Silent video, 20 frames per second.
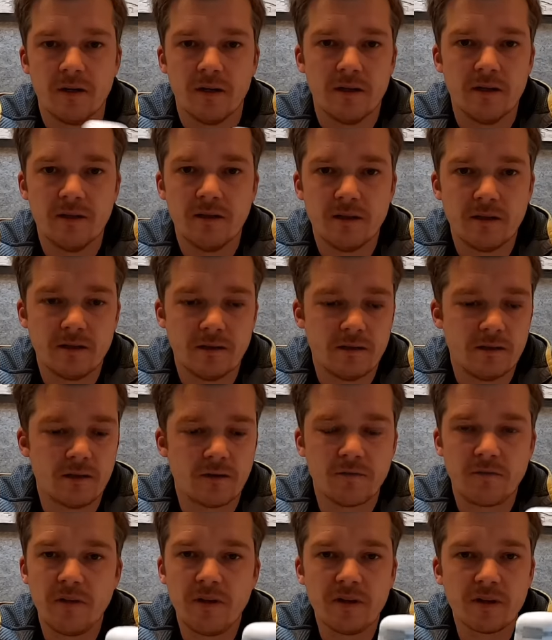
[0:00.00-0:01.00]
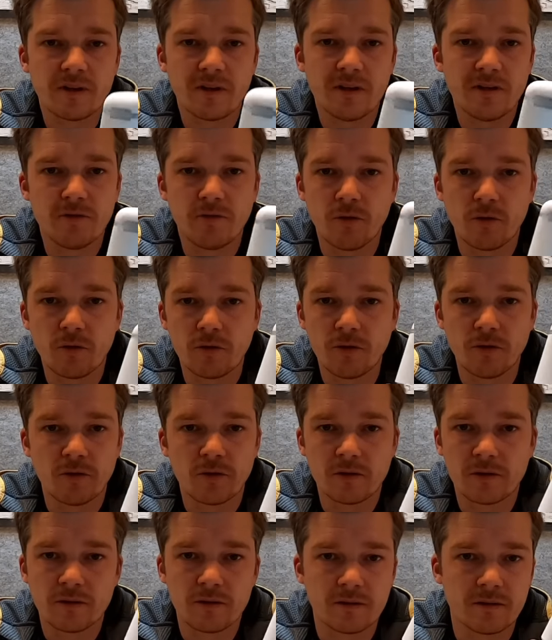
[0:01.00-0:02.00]
in, in einer
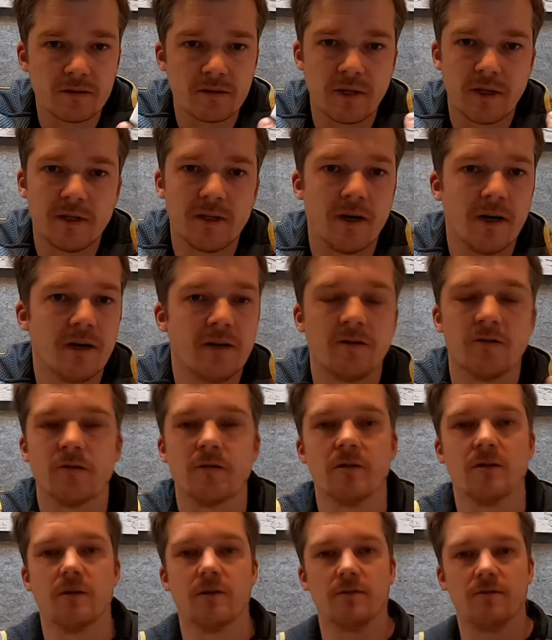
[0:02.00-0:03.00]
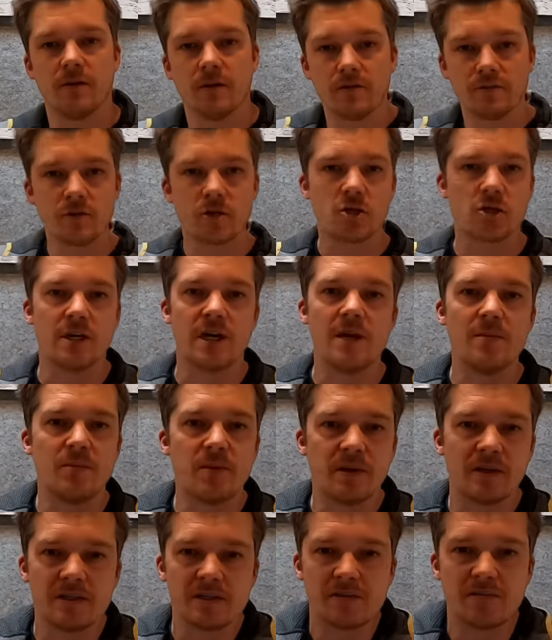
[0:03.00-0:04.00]
Ferienwohnung, keine Ahnung, auf, auf einem
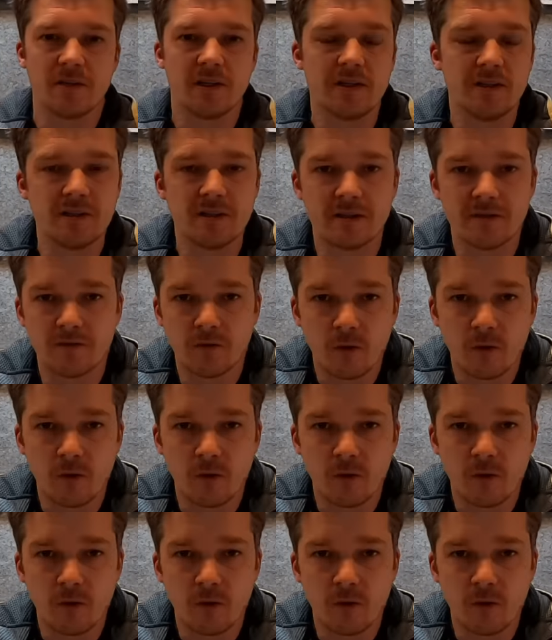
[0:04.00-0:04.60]
Stellplatz, wenn ihr einen